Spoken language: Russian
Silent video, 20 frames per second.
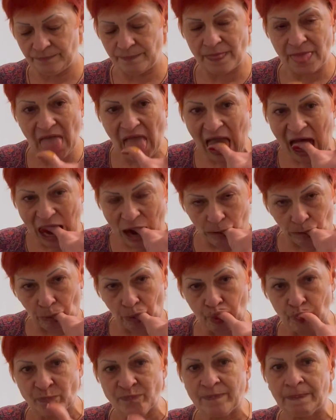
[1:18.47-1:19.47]
Да.
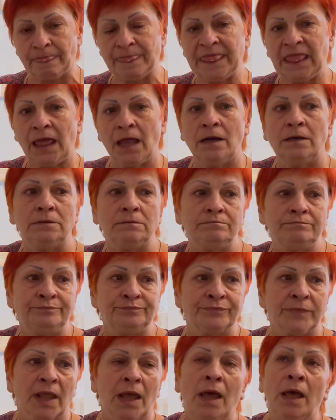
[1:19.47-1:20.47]
Что там было?
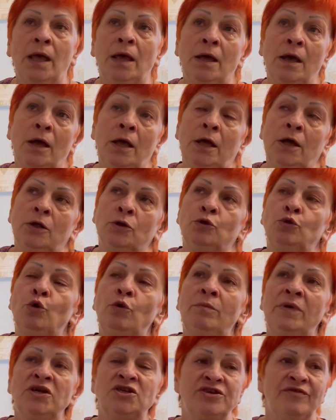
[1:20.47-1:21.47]

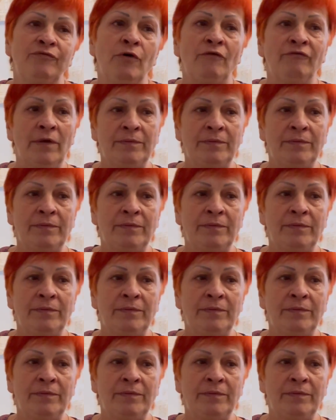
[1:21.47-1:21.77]
Ну, мы живем